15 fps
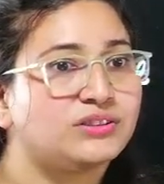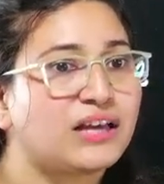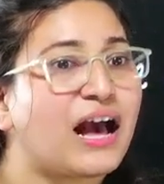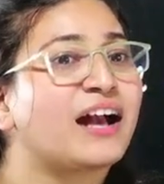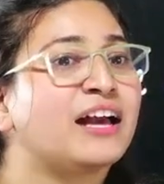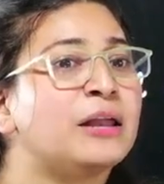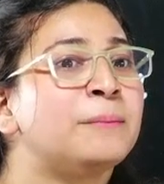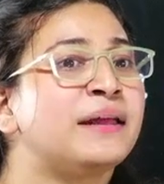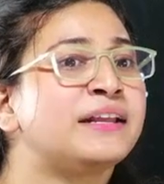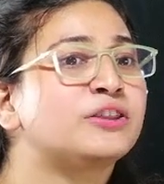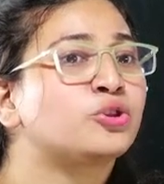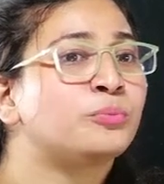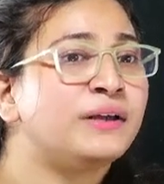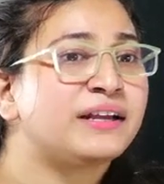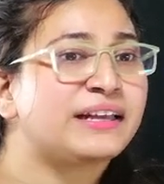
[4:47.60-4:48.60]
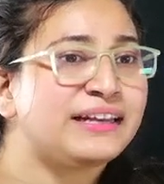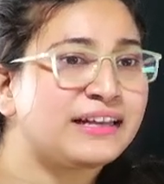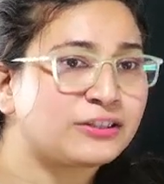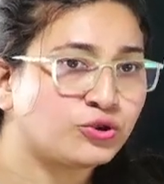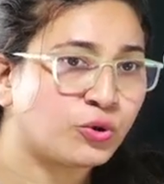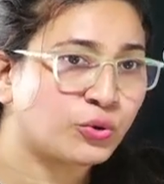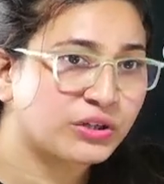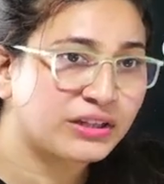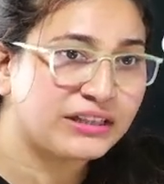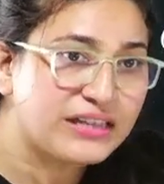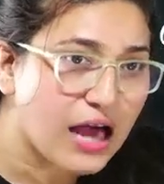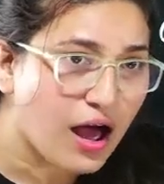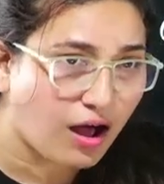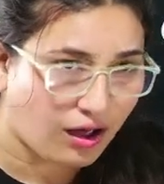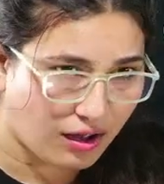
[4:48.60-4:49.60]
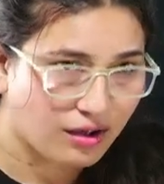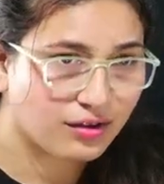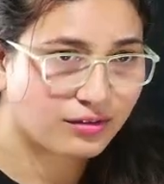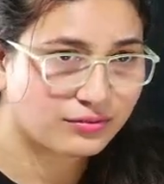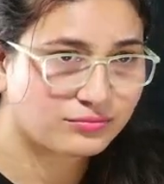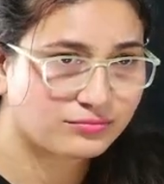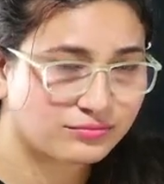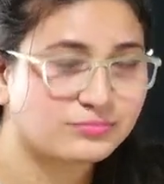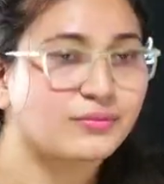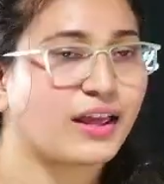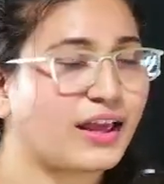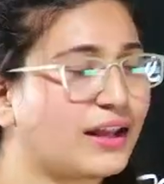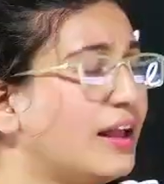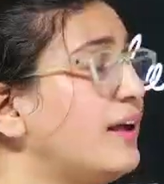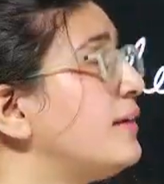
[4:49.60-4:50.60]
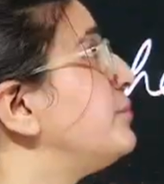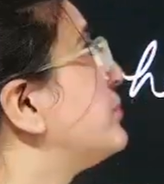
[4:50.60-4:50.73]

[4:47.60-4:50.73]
अगर मैंने तुम्हें अकेला छोड़ दिया है ना